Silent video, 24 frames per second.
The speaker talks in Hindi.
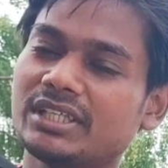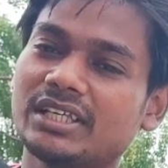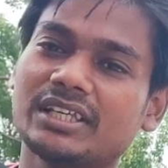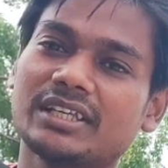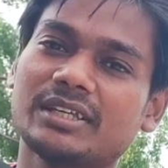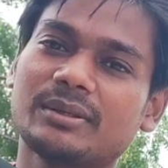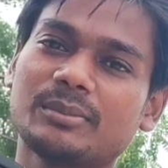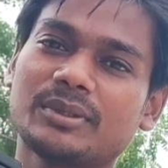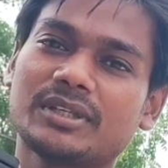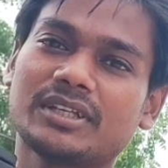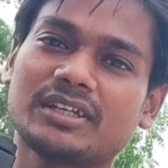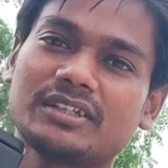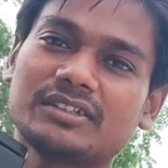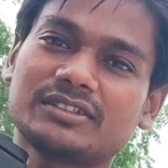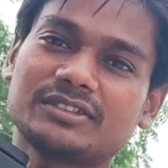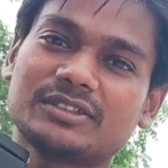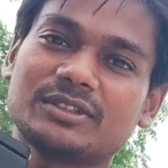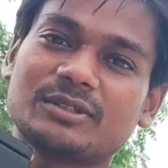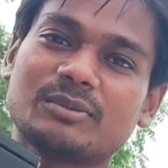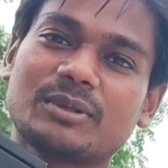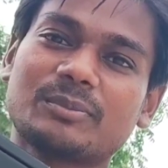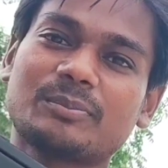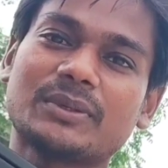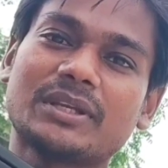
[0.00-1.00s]
ये है मेरा
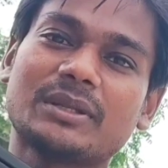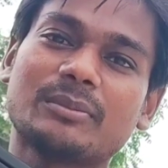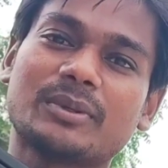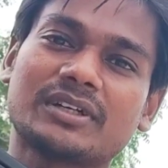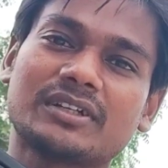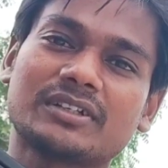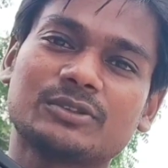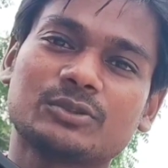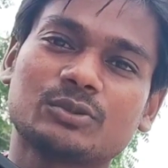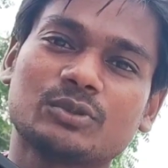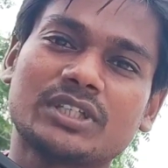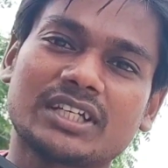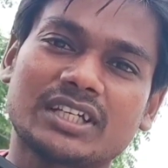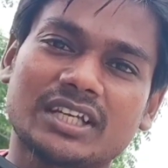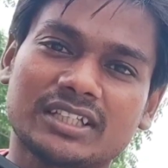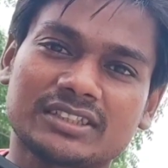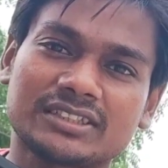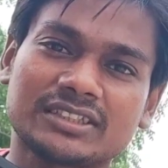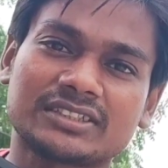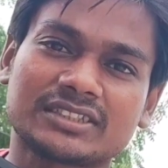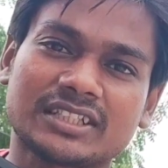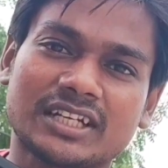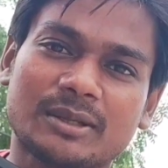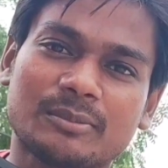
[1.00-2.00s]
सिल्वर प्ले बटन जो एक लाख
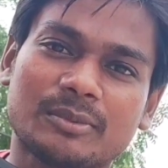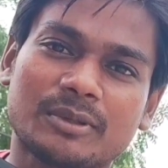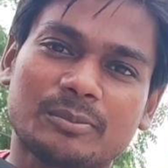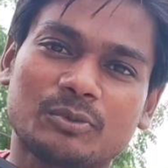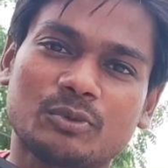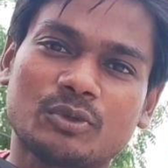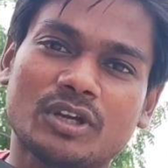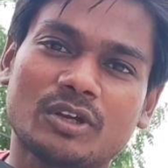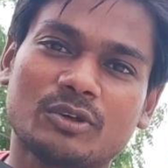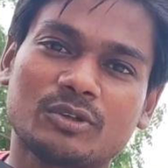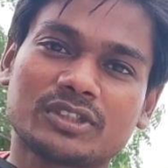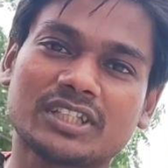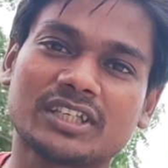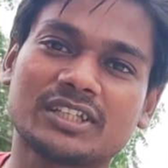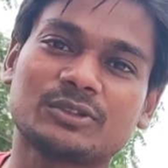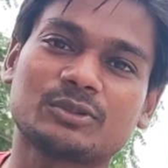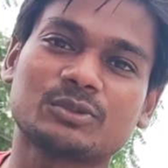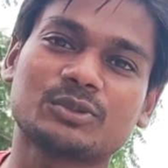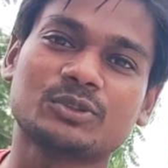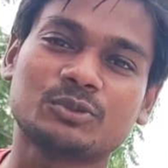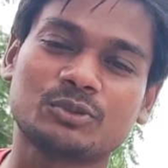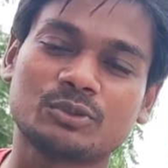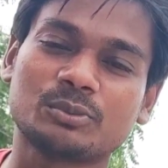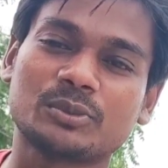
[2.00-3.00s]
सब्सक्राइबर पूरा होता है
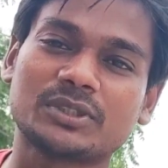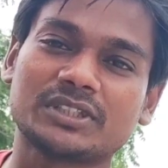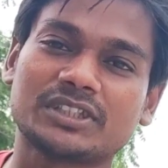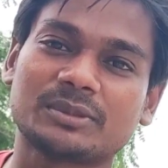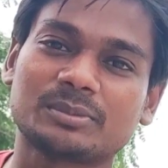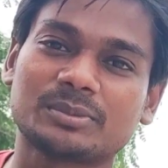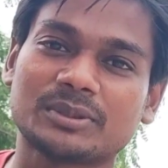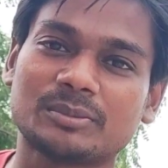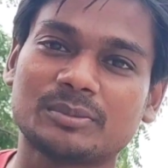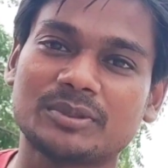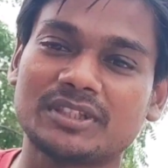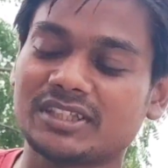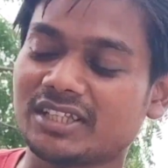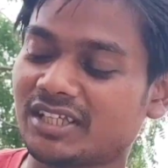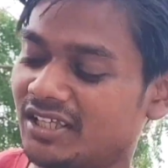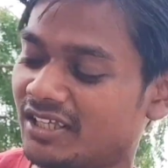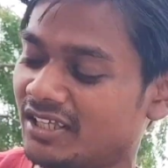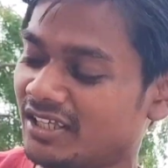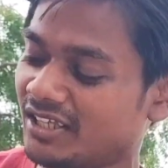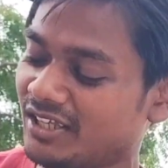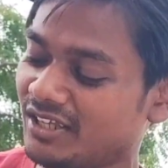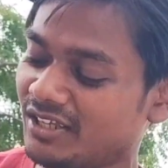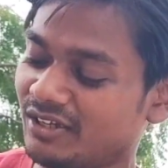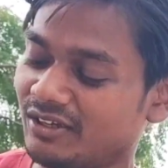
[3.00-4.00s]
तो यूट्यूब की तरफ से मिलता
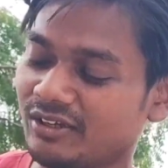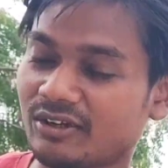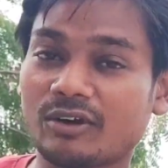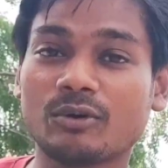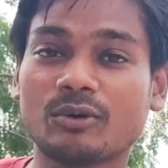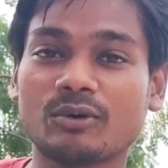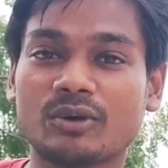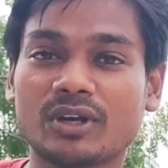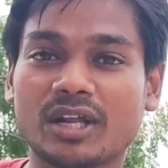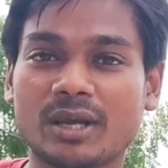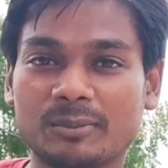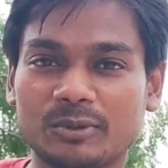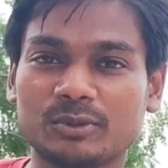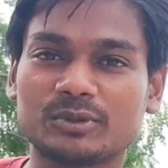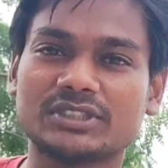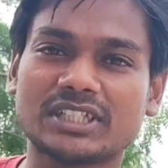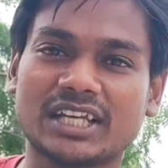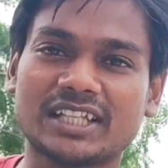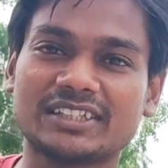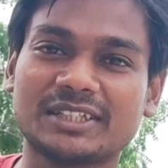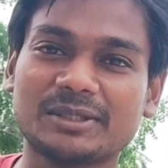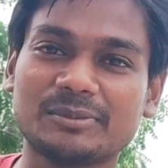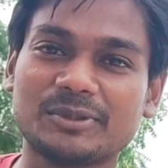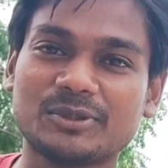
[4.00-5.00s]
है और आप लोग
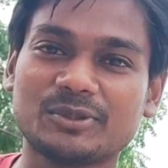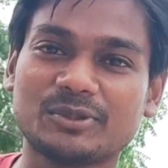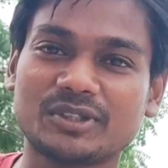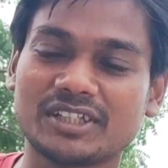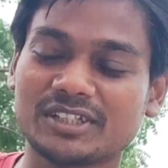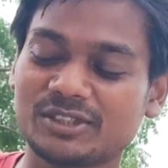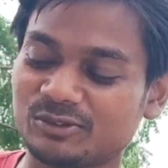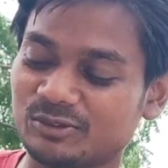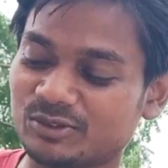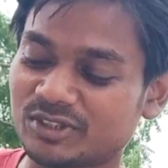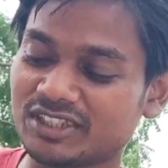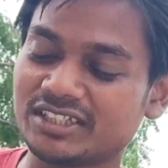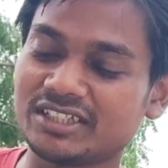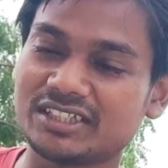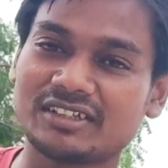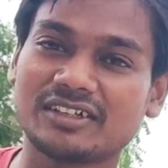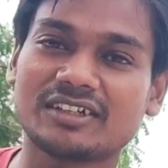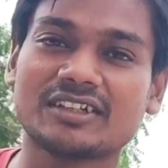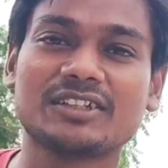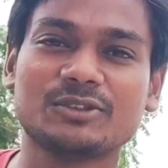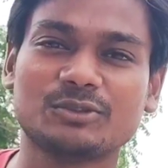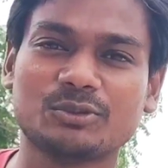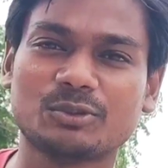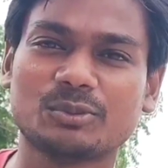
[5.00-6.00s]
जानते भी होंगे तो चलिए
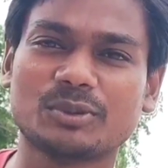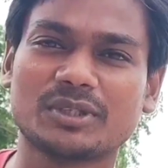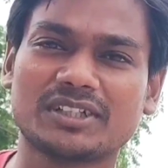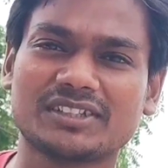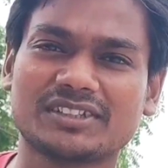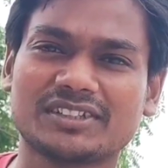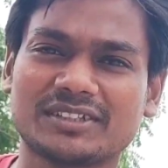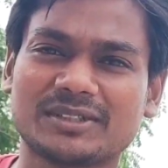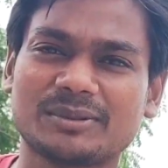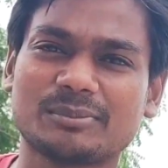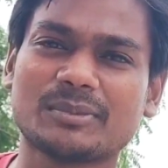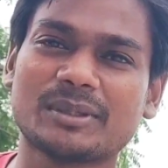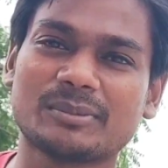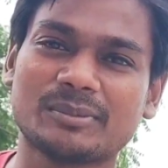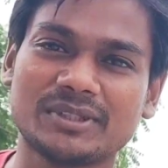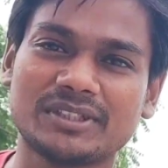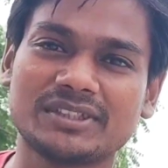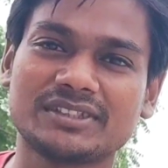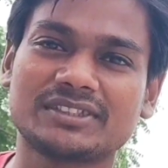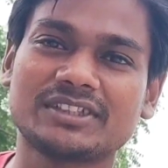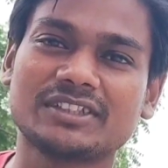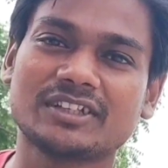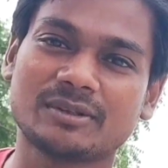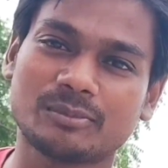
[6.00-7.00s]
हर यूट्यूबर की तरफ मैं भी
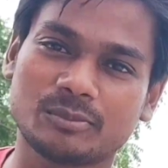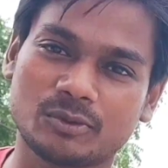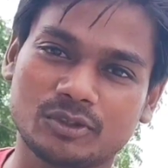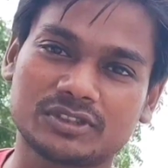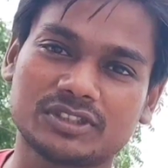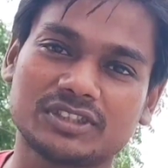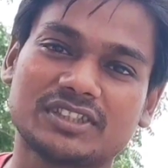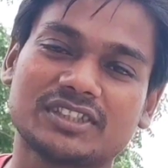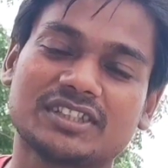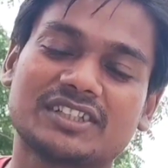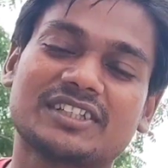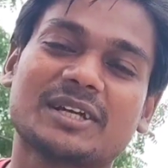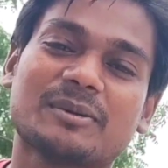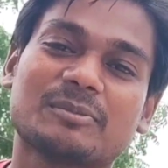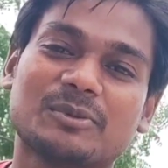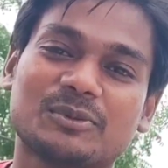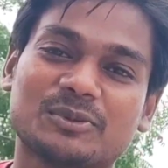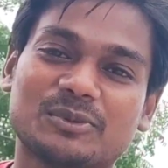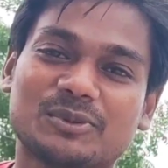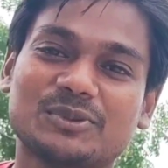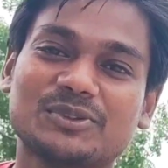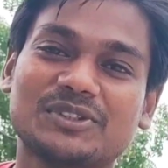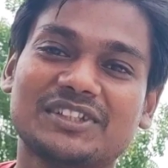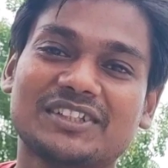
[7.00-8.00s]
इसकी अनबॉक्सिंग करके आप
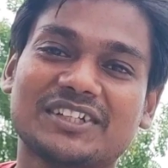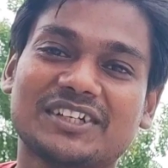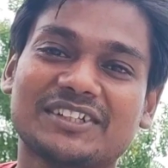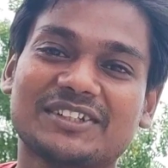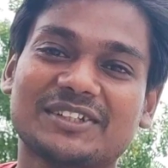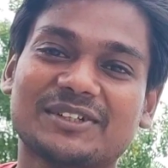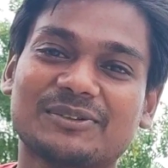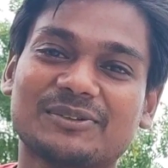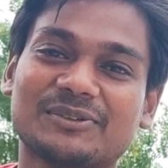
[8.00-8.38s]
लोगों को दिखाता